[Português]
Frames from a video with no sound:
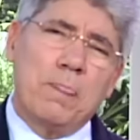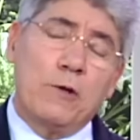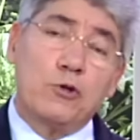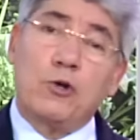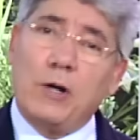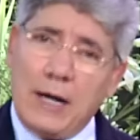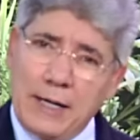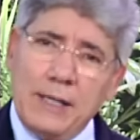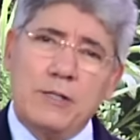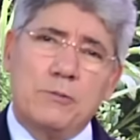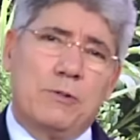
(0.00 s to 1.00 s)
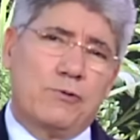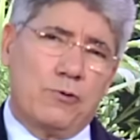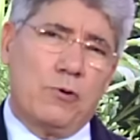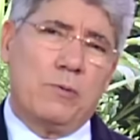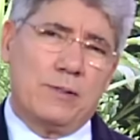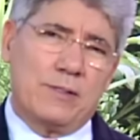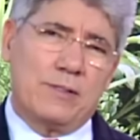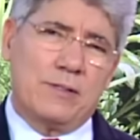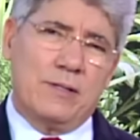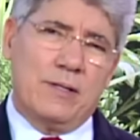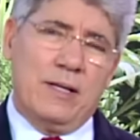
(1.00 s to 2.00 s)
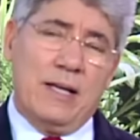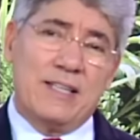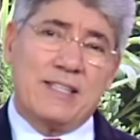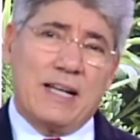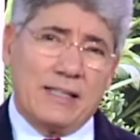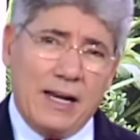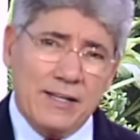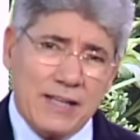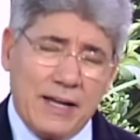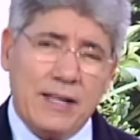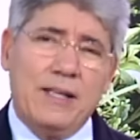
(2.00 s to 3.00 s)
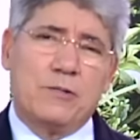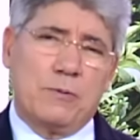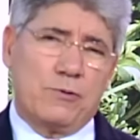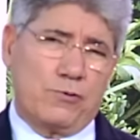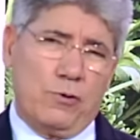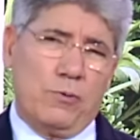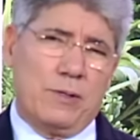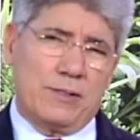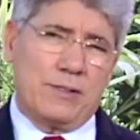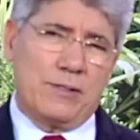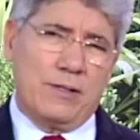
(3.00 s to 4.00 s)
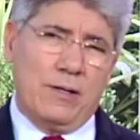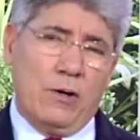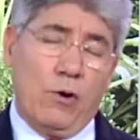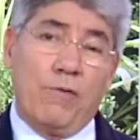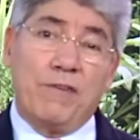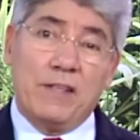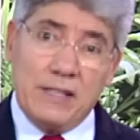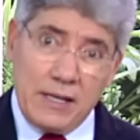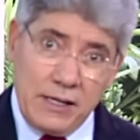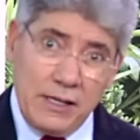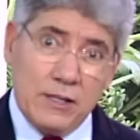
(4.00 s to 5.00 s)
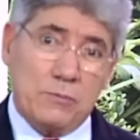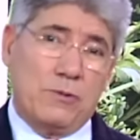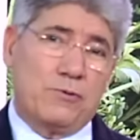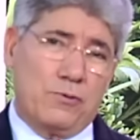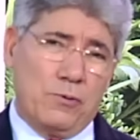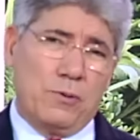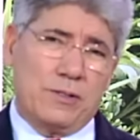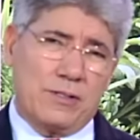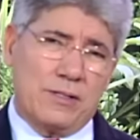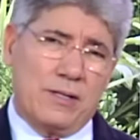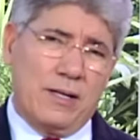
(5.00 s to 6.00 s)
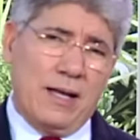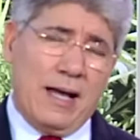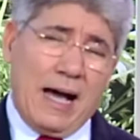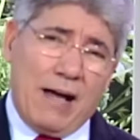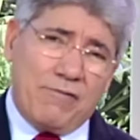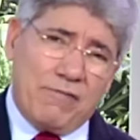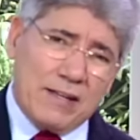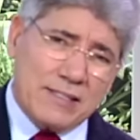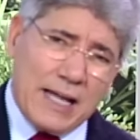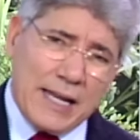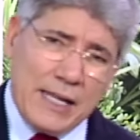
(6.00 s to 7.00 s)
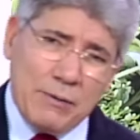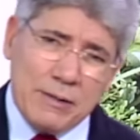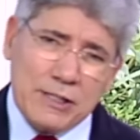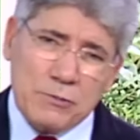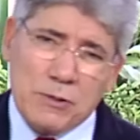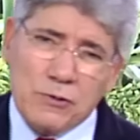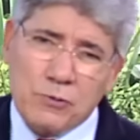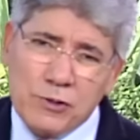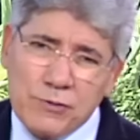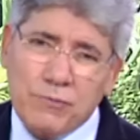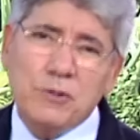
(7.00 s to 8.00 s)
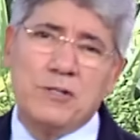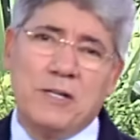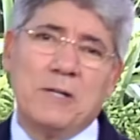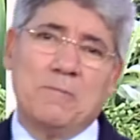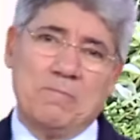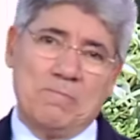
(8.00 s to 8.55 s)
chocaria as pessoas, escandalizaria as pessoas, ofenderia as pessoas, afastariam essas pessoas de você.